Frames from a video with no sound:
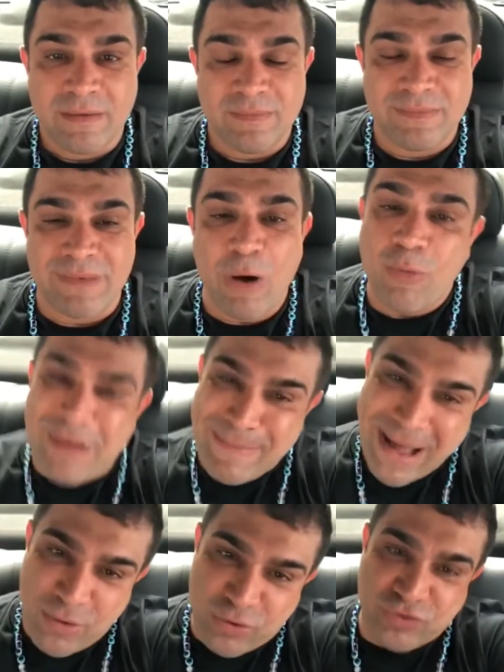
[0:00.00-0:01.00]
Mas o Uber é
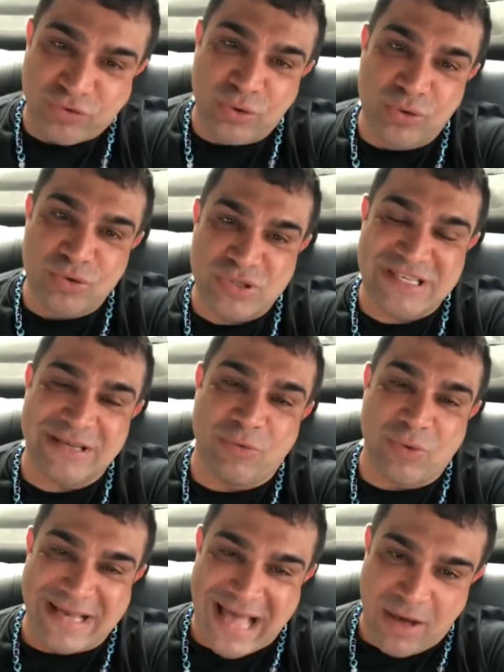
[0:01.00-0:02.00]
mais gostoso, que
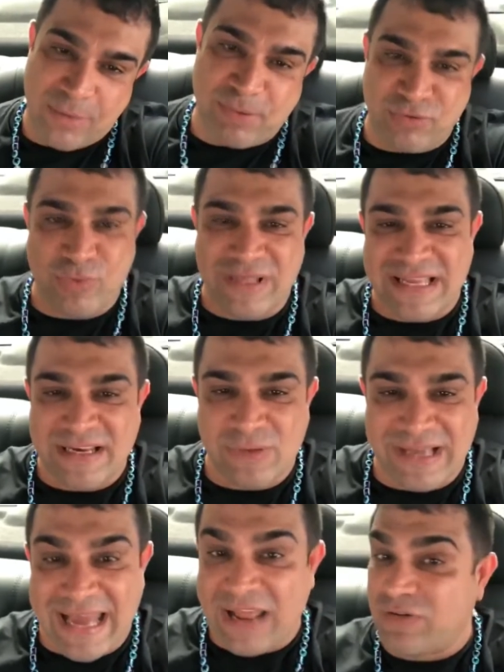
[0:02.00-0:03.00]
o carro pode guardar na
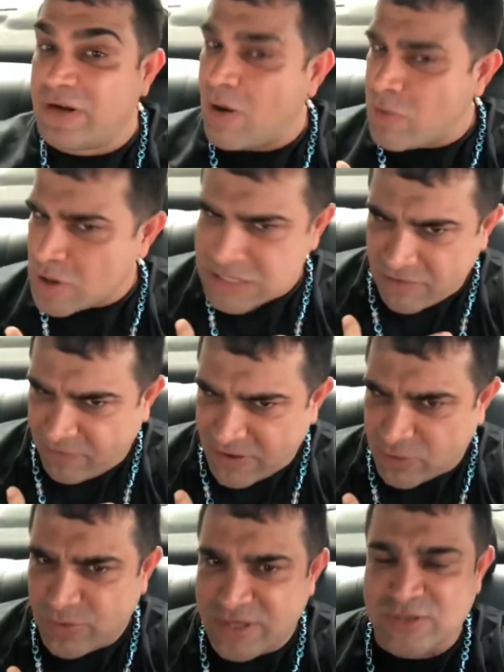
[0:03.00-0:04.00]
tua garagem. Não que eu tenha
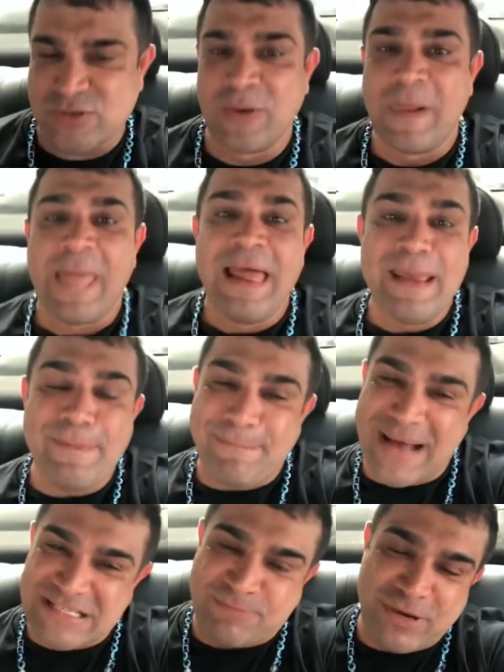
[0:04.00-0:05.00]
feito isso e
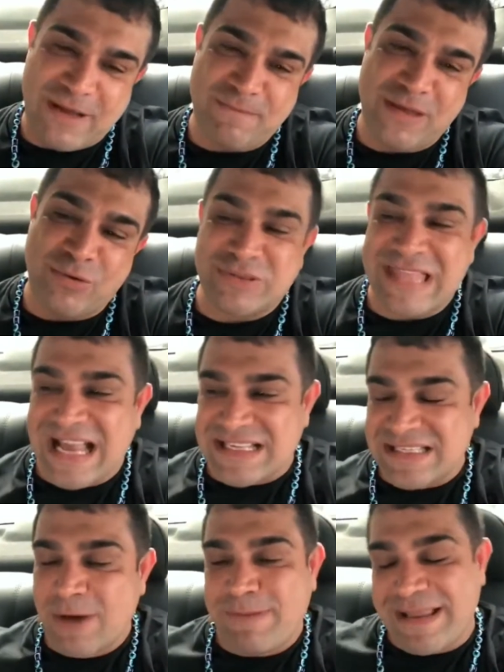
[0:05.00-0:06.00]
passe por amigo. O
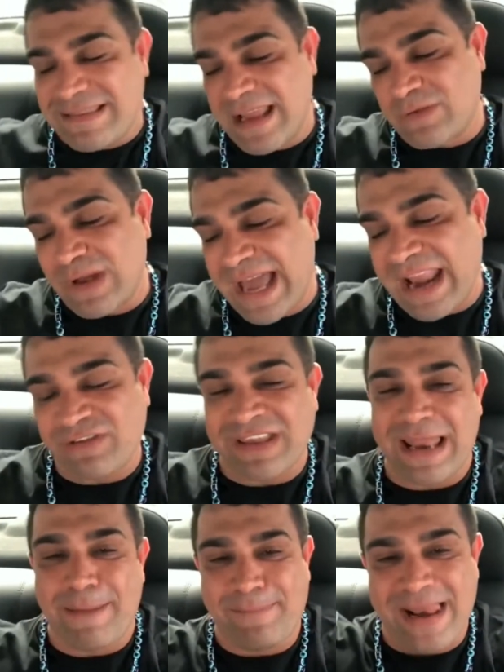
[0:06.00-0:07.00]
táxi não, para entrar na tua garagem com
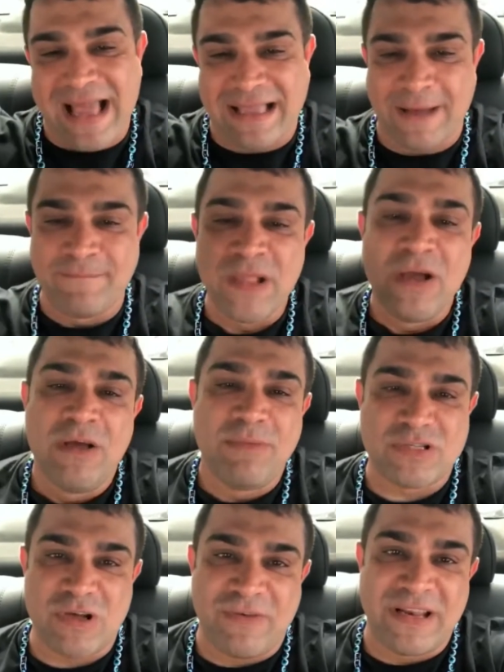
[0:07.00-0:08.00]
aquela placa, o
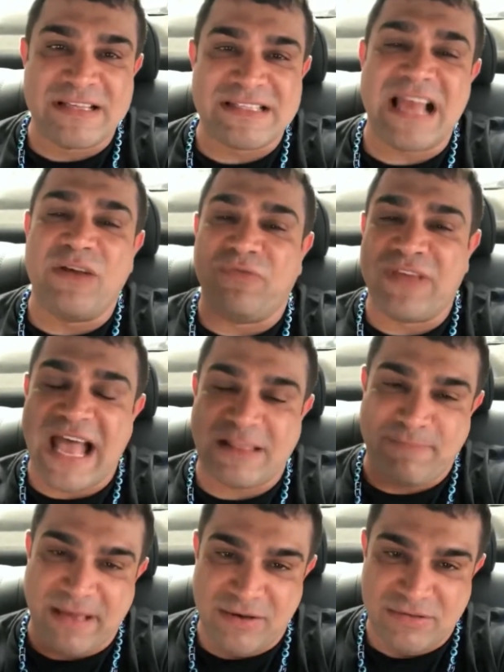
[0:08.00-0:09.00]
pessoal falando assim, olha o viado
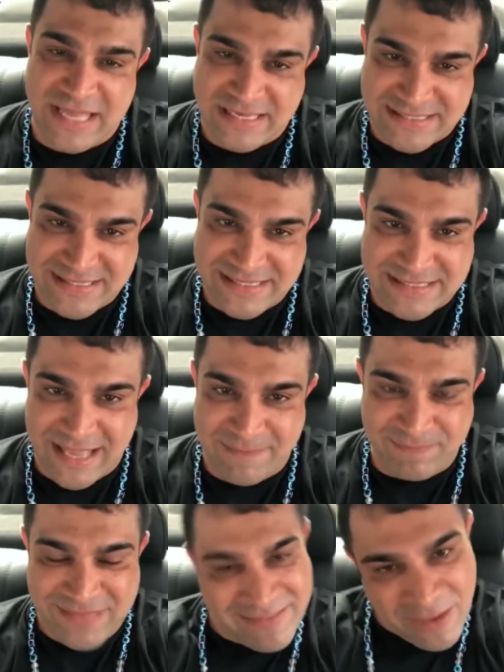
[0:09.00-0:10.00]
pegando o taxista,
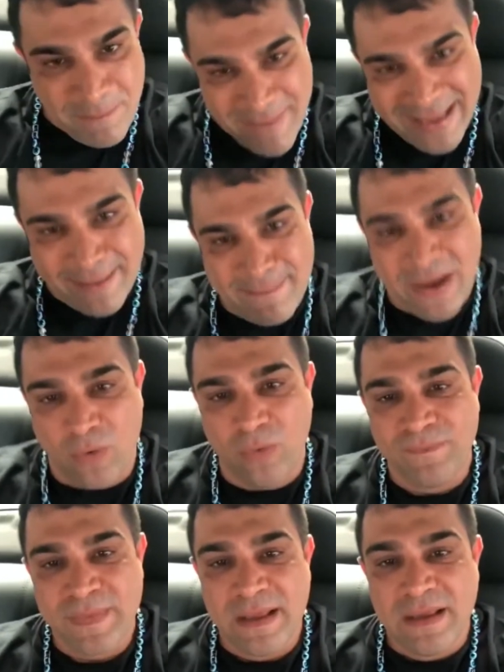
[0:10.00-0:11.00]
entendeu? Pega mal.
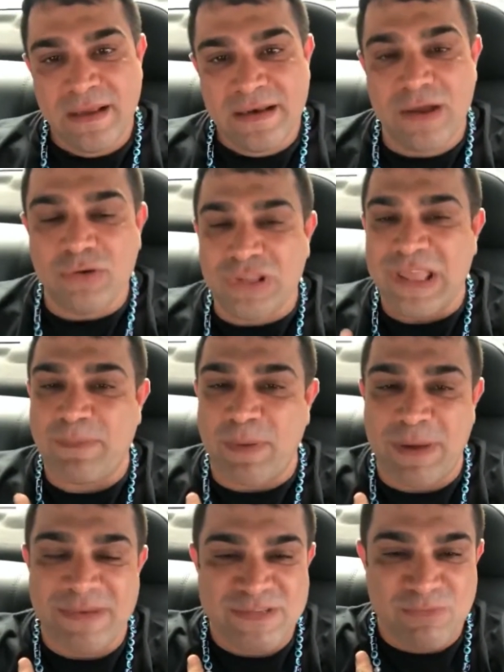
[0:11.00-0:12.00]
Não que eu tenha
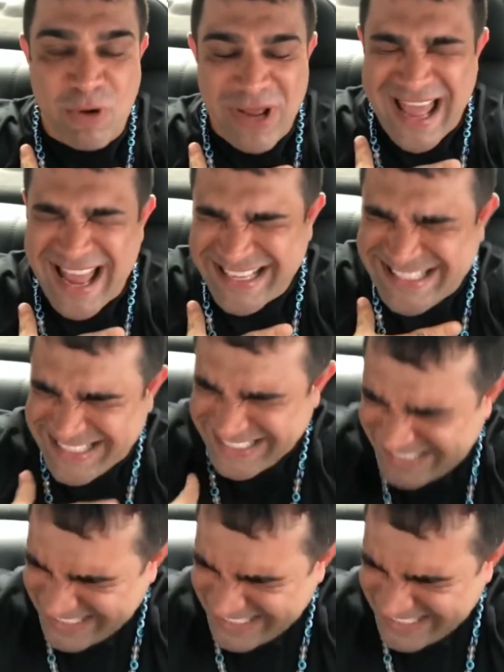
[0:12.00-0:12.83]
problemas morais.